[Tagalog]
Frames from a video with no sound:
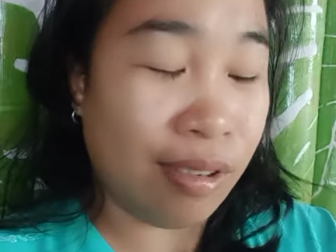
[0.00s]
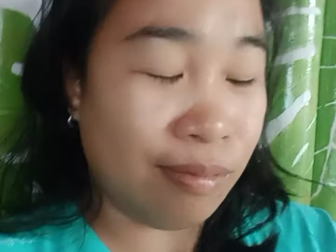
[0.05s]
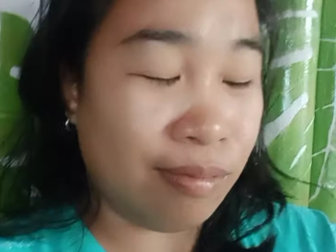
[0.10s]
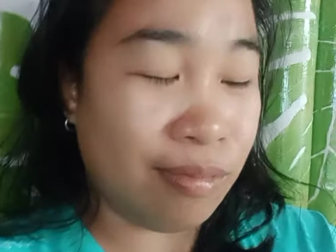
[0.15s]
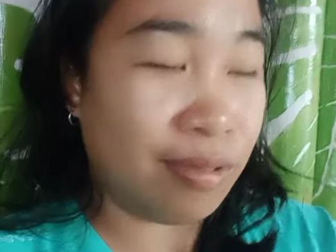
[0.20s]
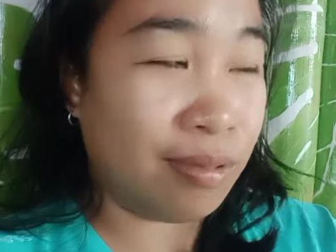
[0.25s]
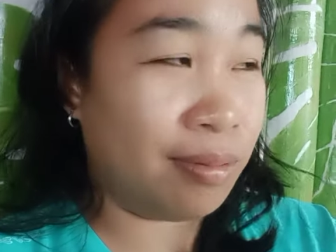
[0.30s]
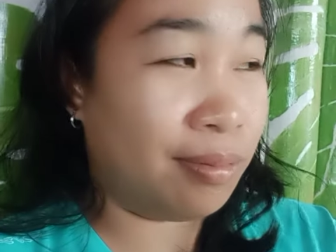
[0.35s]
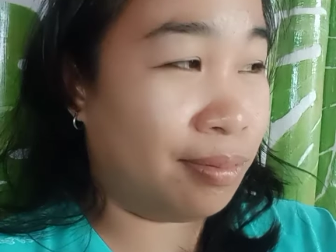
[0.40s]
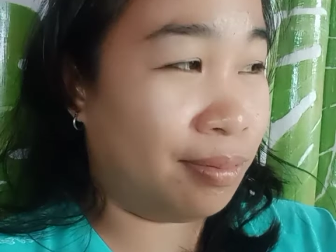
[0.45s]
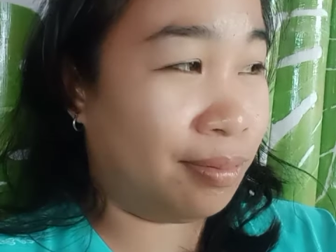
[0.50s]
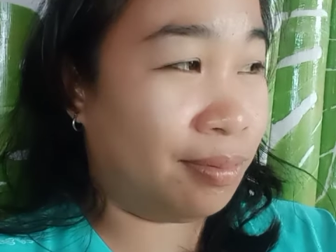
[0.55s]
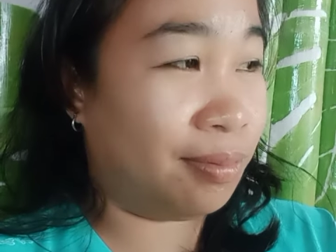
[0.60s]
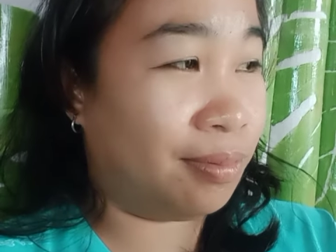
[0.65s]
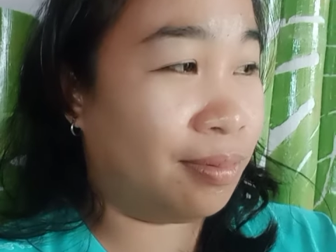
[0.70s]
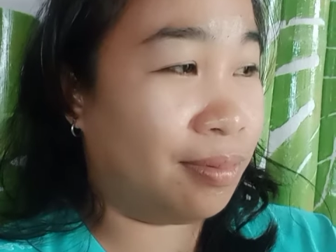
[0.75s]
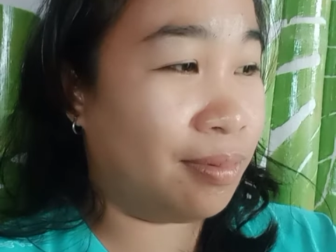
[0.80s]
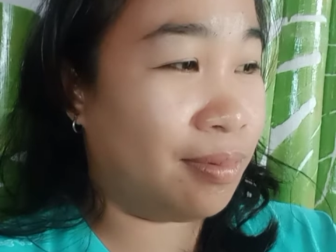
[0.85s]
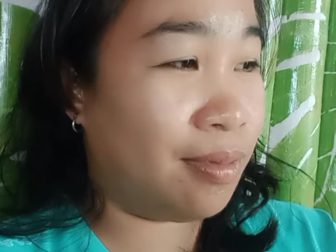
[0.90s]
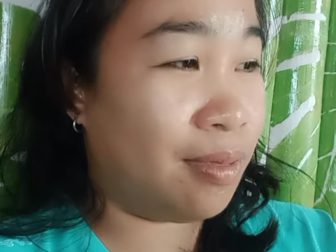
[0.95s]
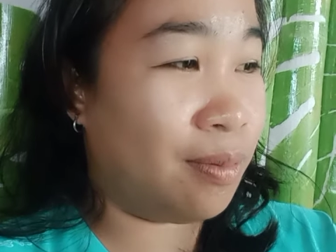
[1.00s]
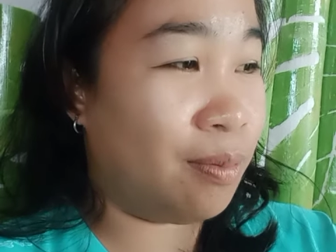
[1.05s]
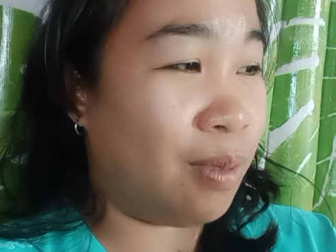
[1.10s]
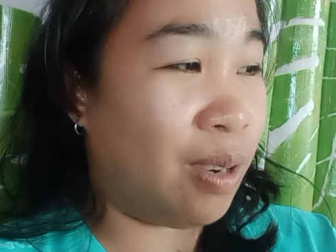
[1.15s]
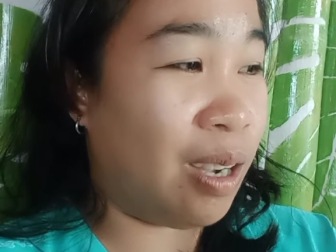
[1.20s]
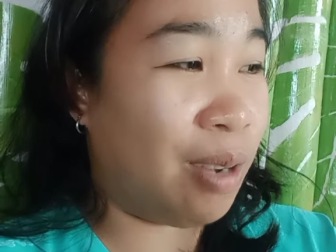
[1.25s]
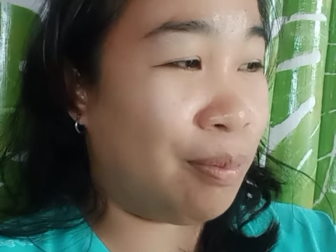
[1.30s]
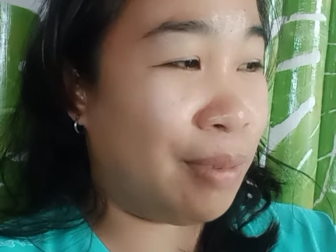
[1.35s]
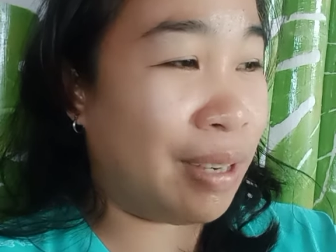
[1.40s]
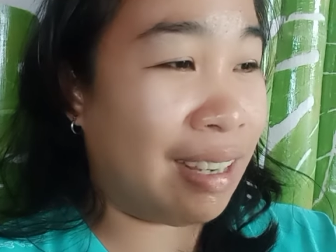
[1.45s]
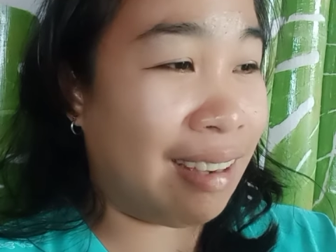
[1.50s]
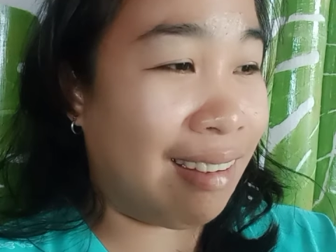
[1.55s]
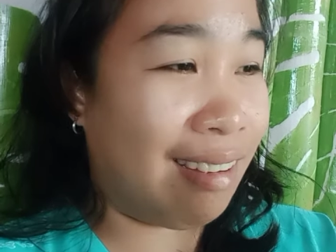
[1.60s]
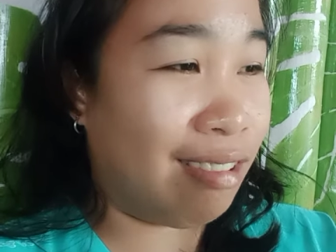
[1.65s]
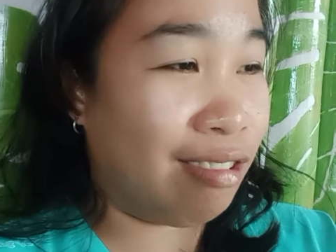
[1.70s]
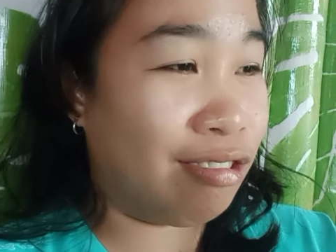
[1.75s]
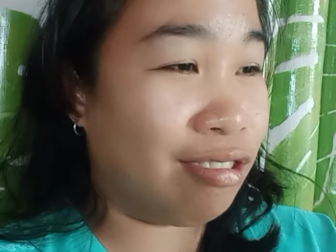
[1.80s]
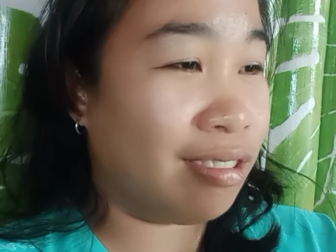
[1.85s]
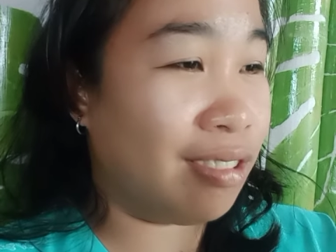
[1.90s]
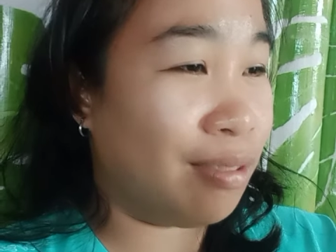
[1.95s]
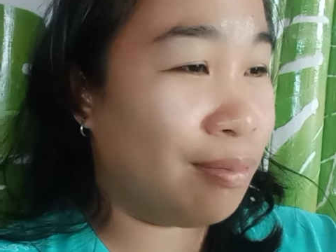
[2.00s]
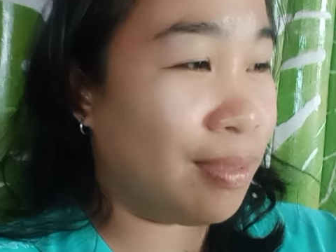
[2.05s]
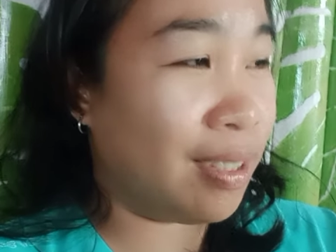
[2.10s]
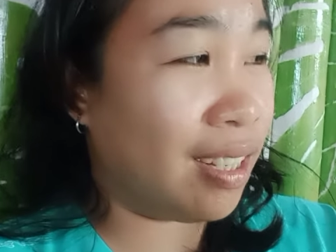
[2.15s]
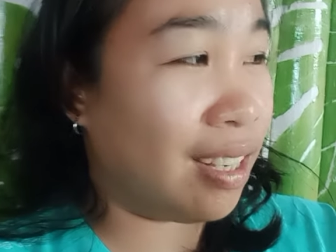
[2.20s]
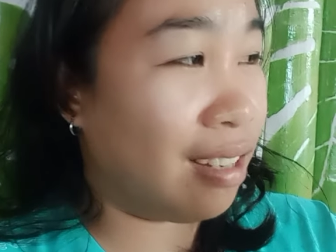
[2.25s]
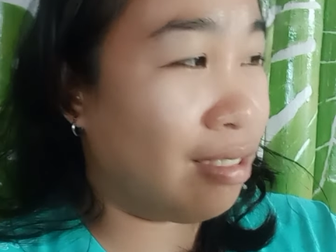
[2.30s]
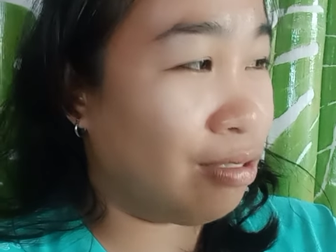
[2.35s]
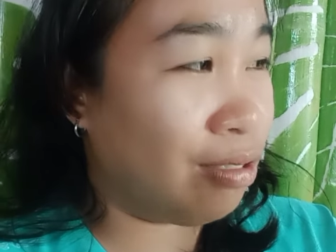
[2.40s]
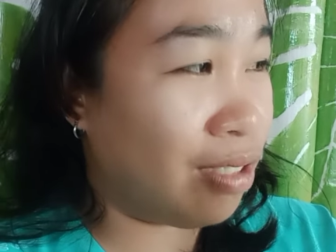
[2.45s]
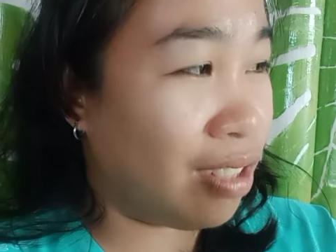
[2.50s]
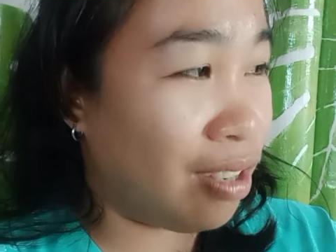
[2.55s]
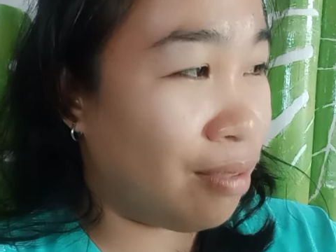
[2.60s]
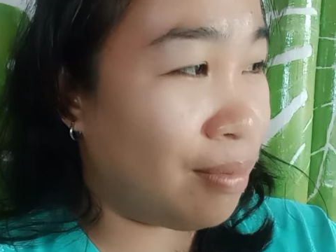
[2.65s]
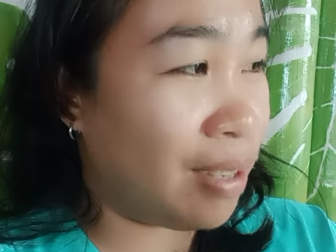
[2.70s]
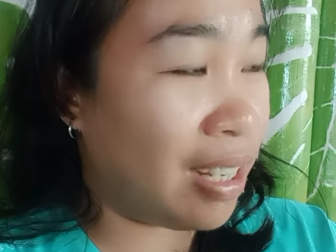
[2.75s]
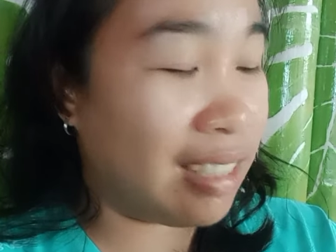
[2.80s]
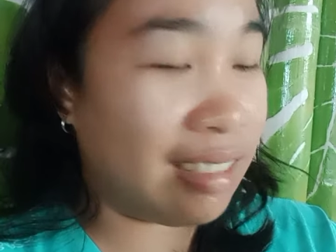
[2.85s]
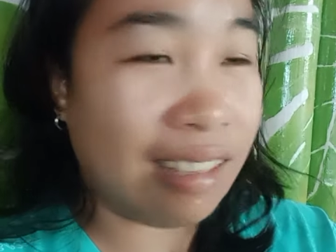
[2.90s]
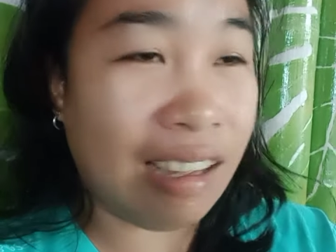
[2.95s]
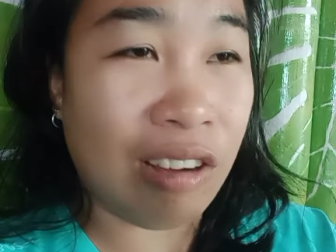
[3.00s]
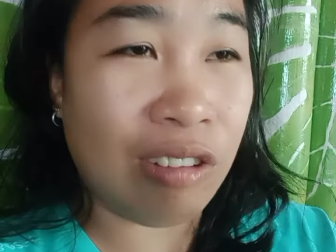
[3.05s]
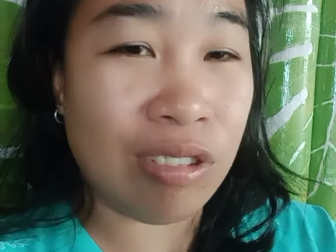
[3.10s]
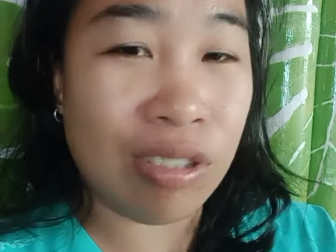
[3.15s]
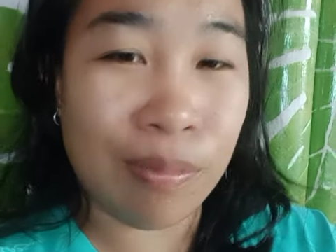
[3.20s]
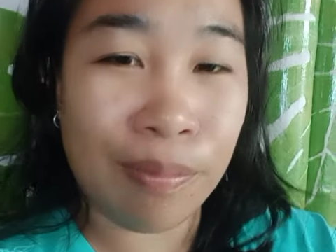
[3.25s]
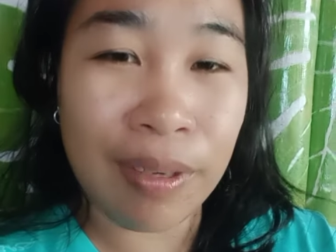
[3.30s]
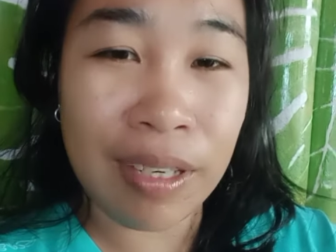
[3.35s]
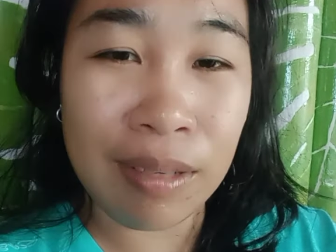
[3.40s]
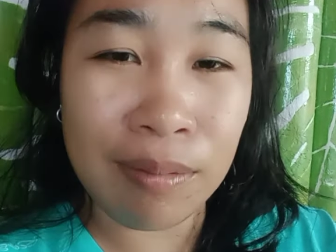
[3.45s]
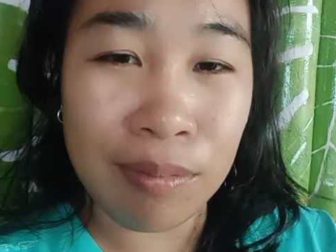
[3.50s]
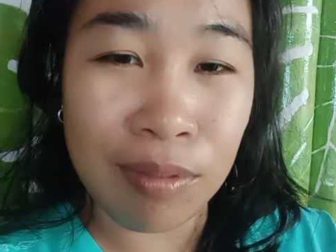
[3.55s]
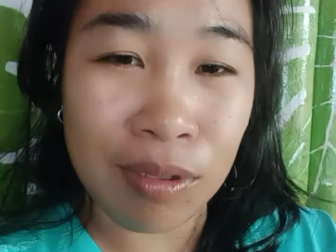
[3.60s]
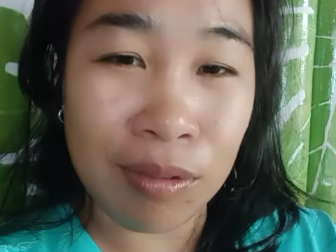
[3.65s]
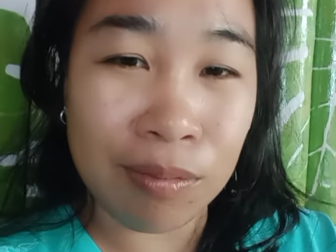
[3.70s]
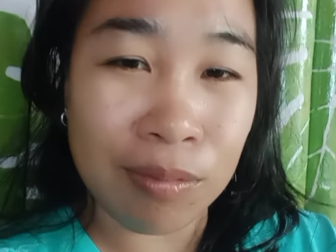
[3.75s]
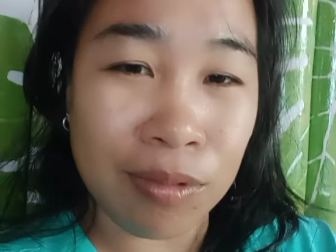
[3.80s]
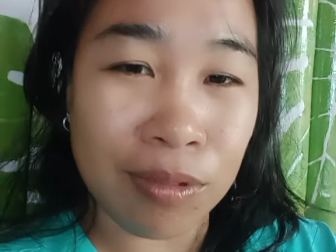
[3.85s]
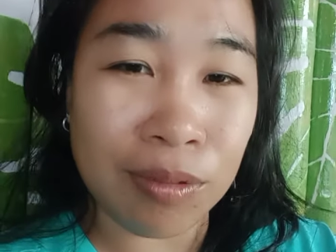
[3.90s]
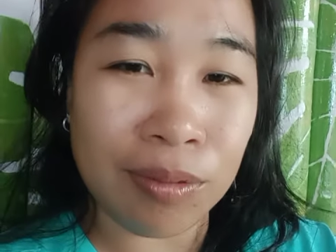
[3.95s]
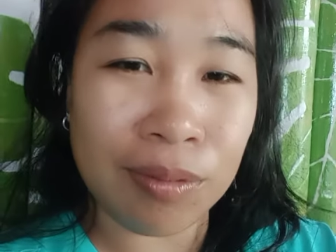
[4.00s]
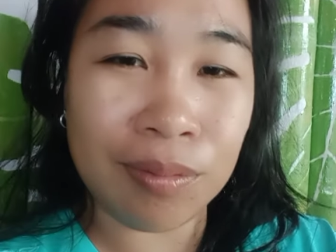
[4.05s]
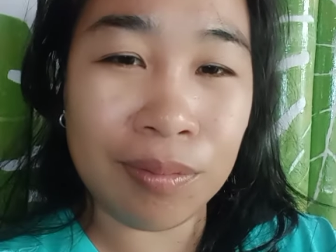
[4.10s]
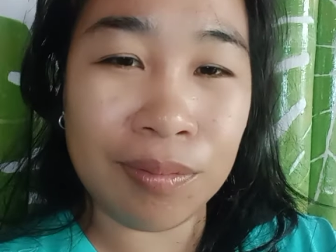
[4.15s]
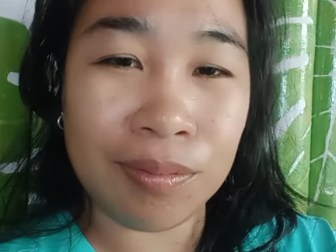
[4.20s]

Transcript: mo mga pagkaon ko mga ano da mga tao sa palibot mo